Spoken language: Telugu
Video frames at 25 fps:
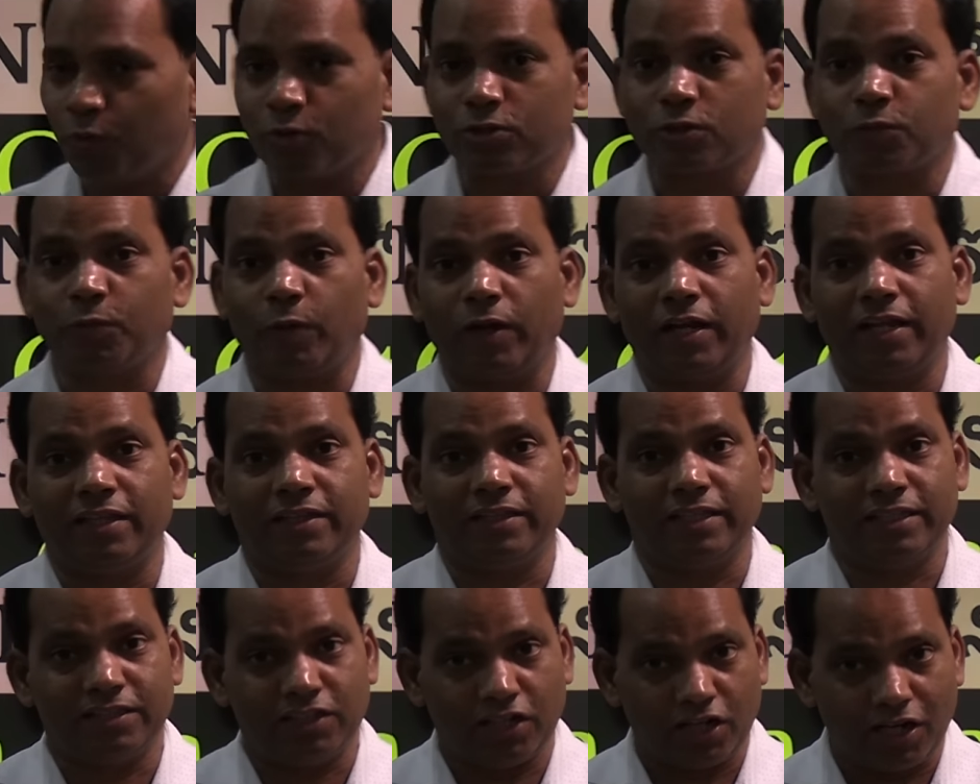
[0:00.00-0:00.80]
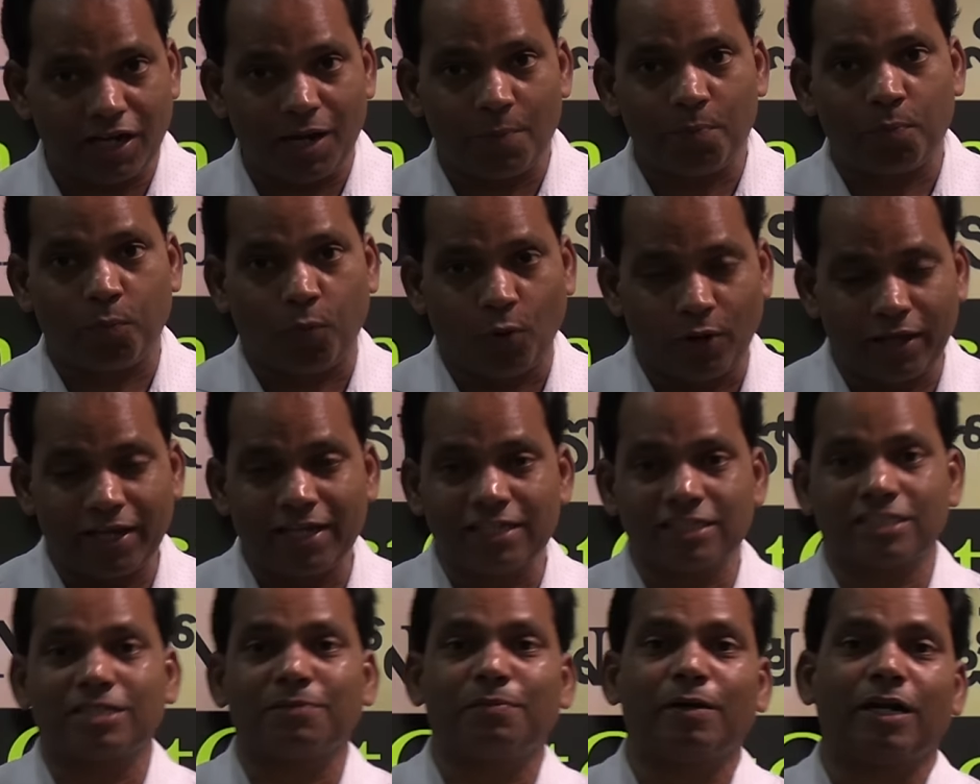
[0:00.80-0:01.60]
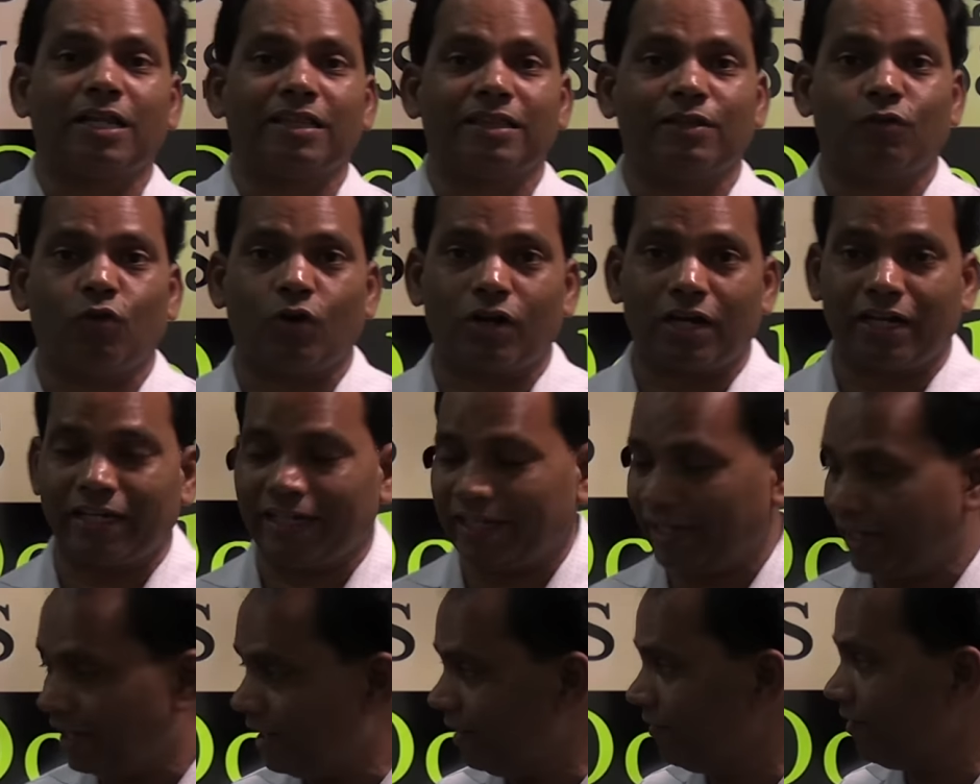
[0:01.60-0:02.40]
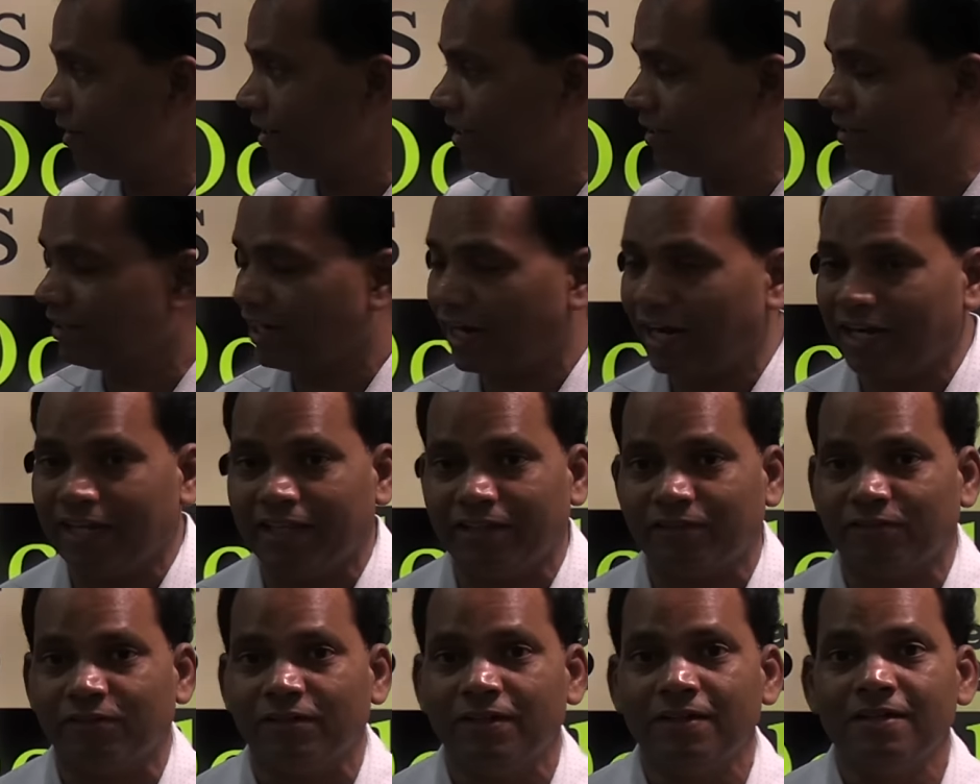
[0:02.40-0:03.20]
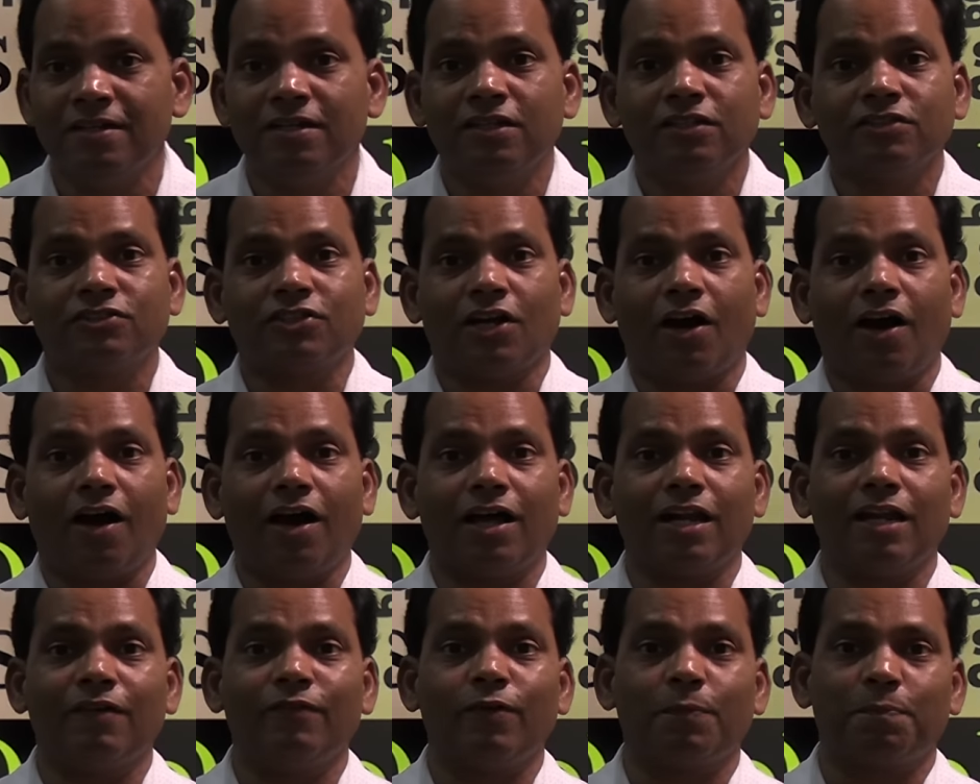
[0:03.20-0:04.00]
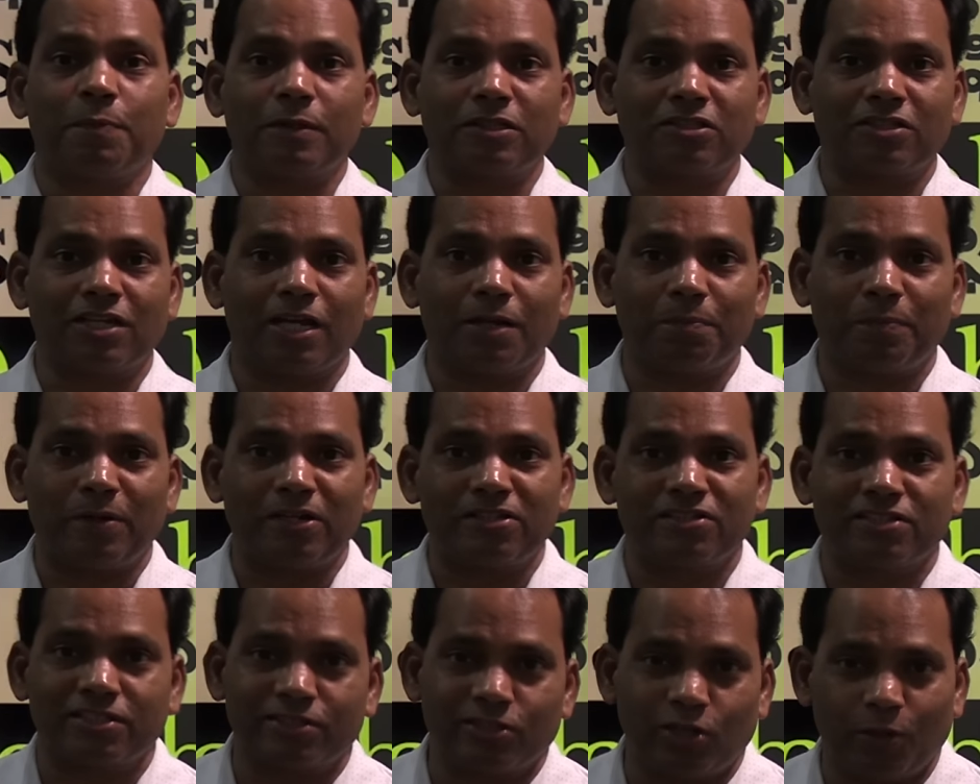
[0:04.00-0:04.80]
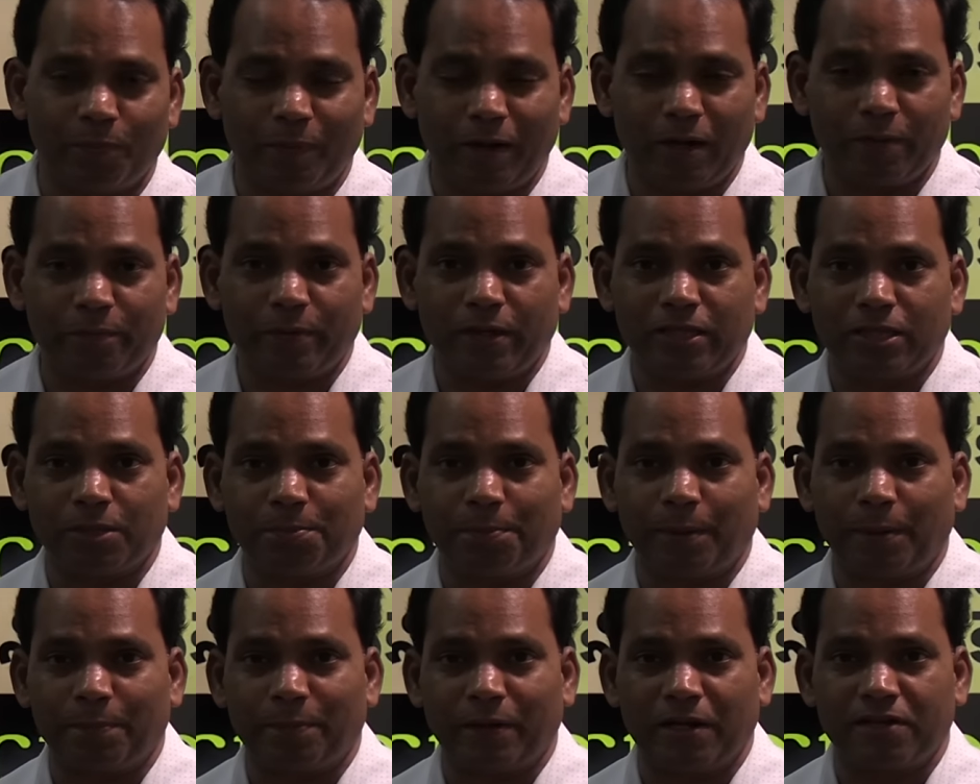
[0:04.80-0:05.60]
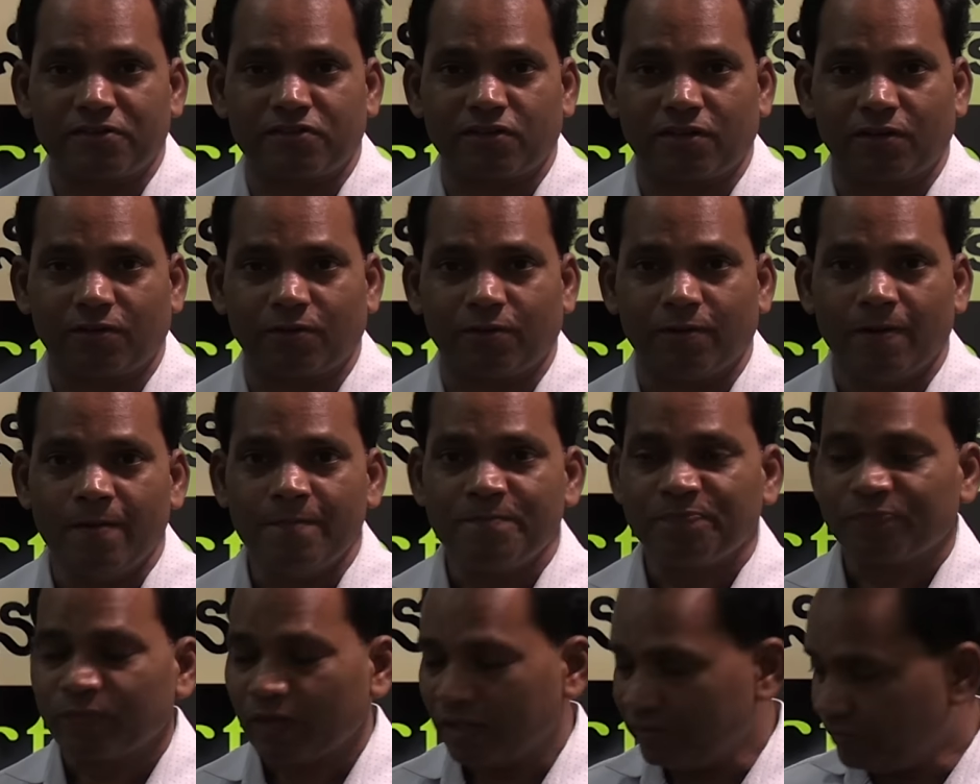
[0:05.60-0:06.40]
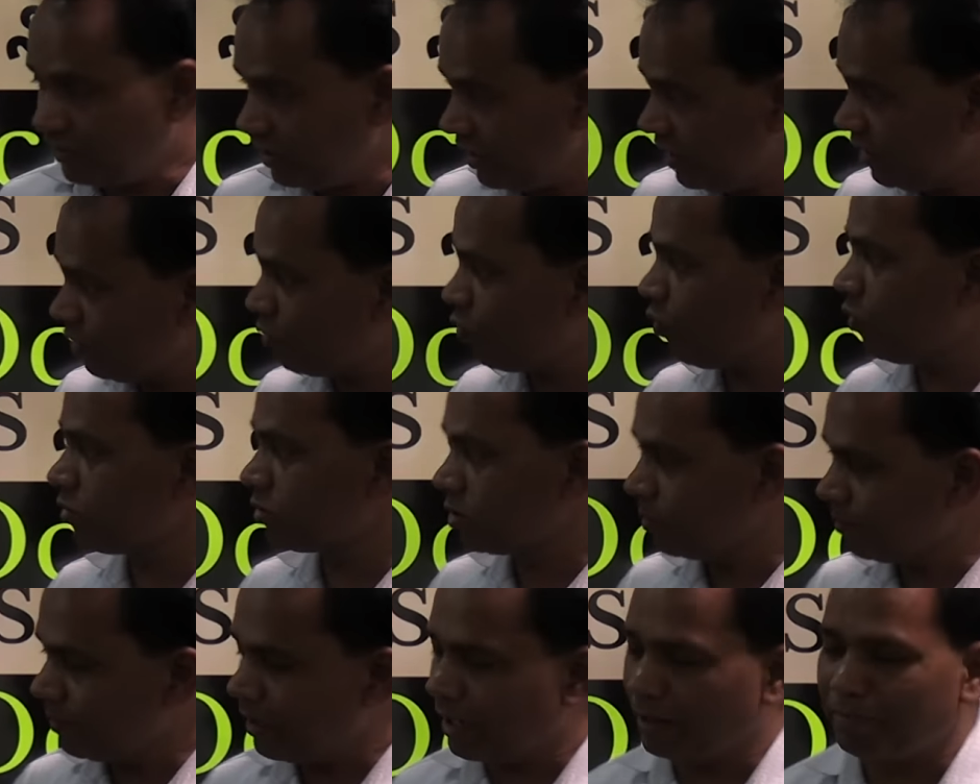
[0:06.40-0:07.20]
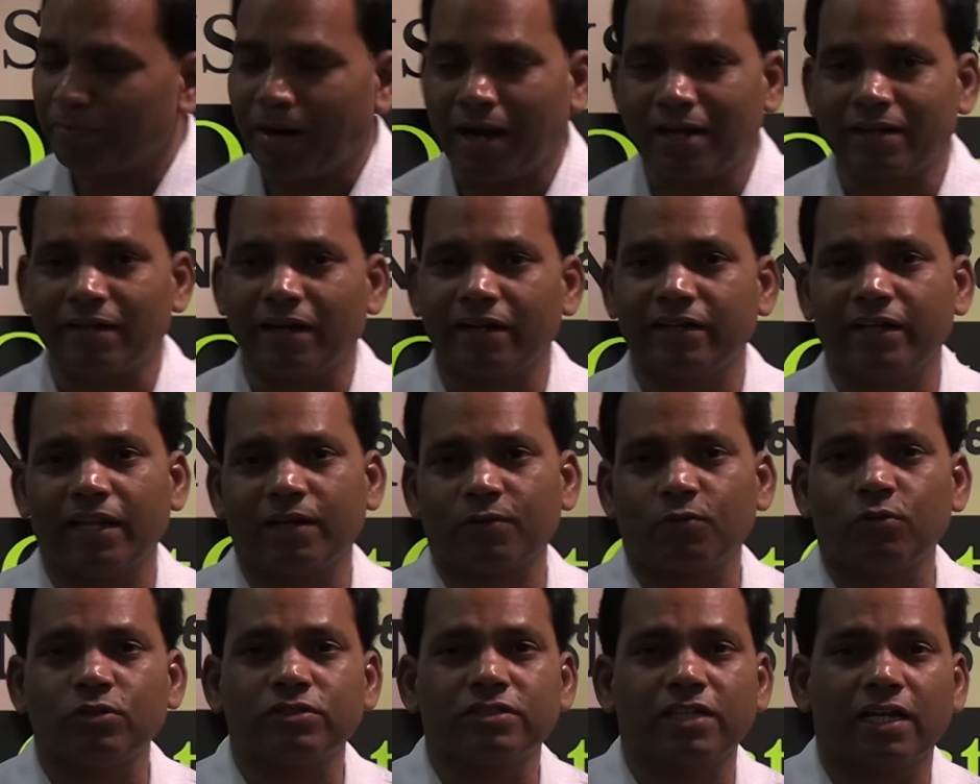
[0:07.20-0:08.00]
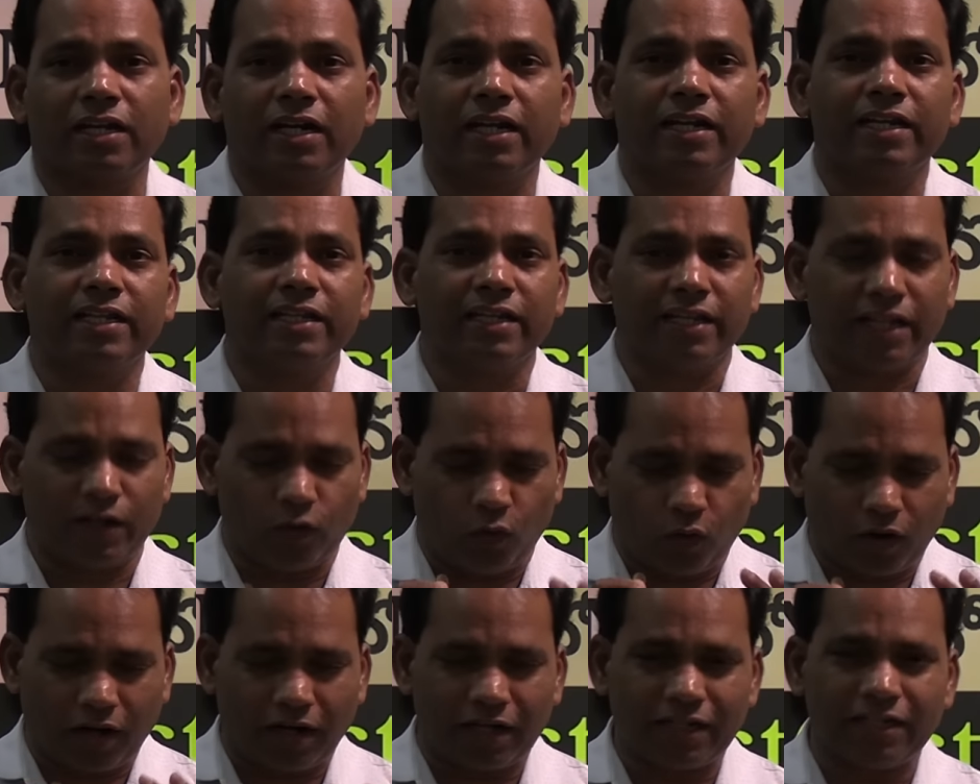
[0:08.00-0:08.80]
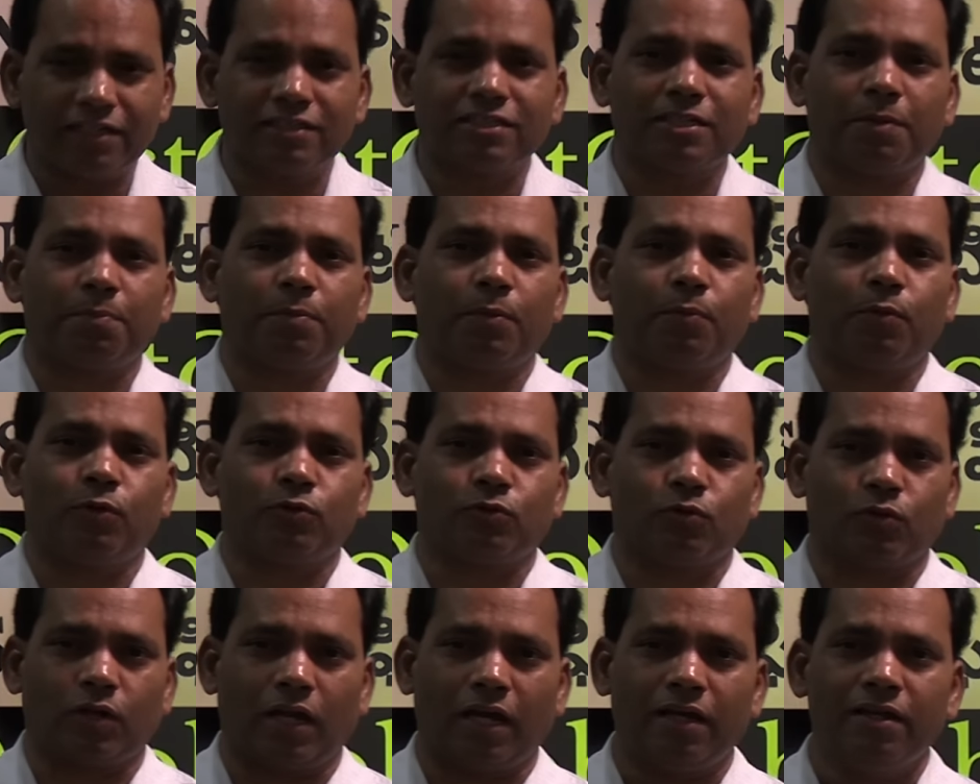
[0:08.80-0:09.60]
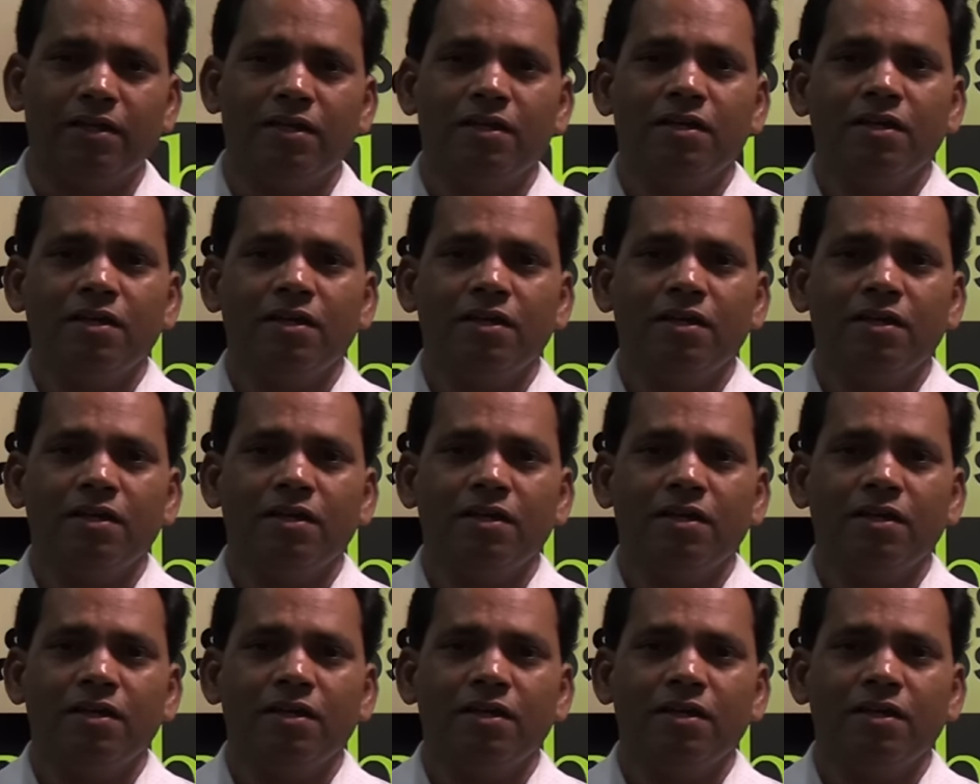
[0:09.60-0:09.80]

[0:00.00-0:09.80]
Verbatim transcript: పోస్ట్ పోన్ అయింది ఇది ఇంకా పొడిగించబడింది ఒక నిర్ణయం అనేది రాలేదు చాలా విపత్కర పరిస్థితుల్లో పడిపోయింది ప్రిపరేషన్లో దీనికోసం నేను మాట్లాడడానికి వచ్చానండి నేను ఒక్కటే చెప్పబోతున్నా